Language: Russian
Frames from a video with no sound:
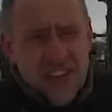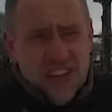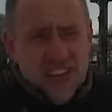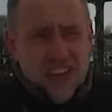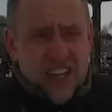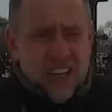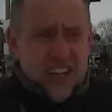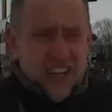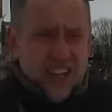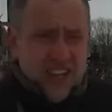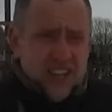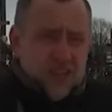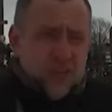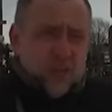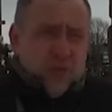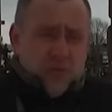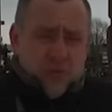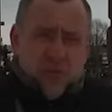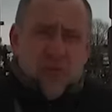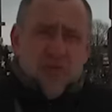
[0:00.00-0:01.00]
и
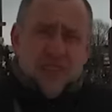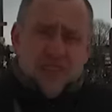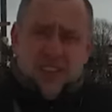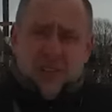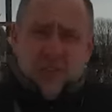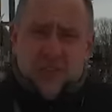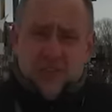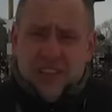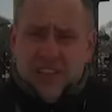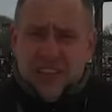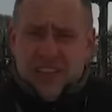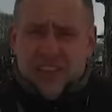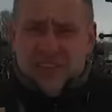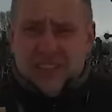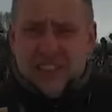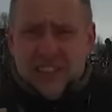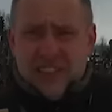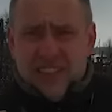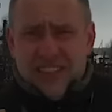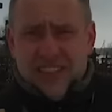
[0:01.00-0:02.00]
чтобы мы заработали хоть
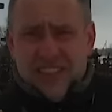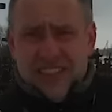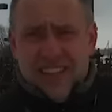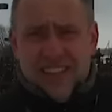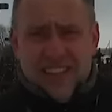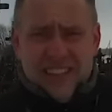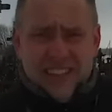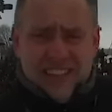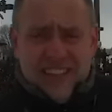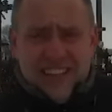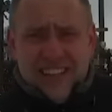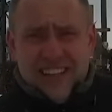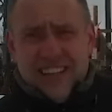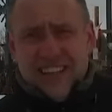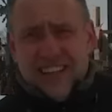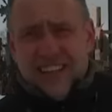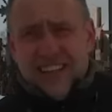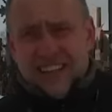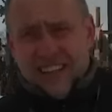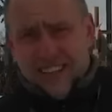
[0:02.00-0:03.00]
каких-то денег
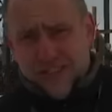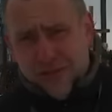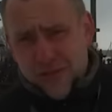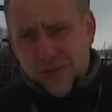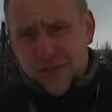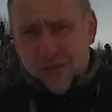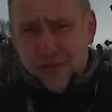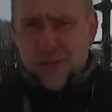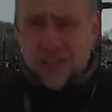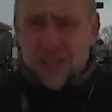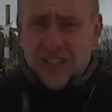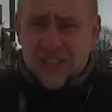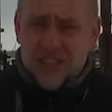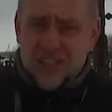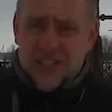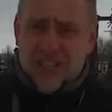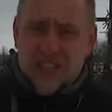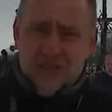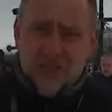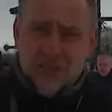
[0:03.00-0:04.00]
для того, чтобы наши
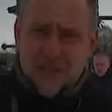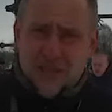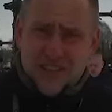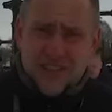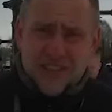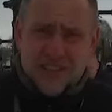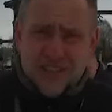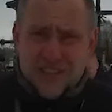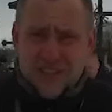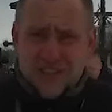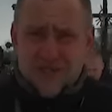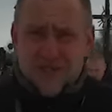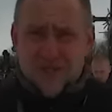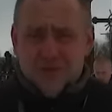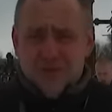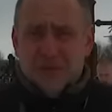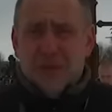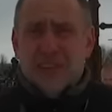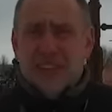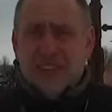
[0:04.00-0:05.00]
семьи в конце концов
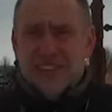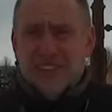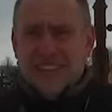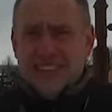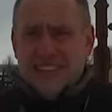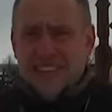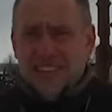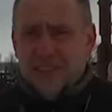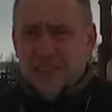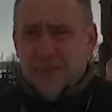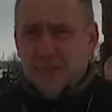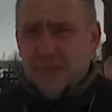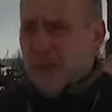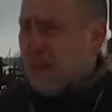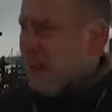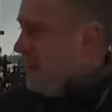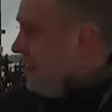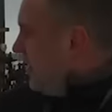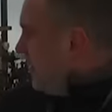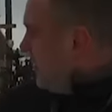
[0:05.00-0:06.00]
были счастливы.
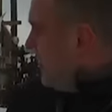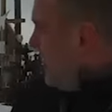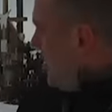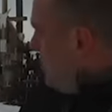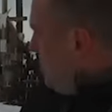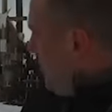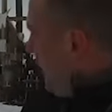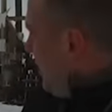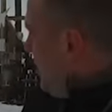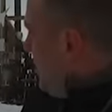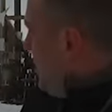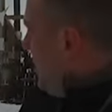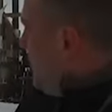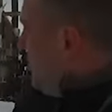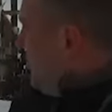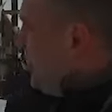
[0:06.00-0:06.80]
Сейчас поднимемся,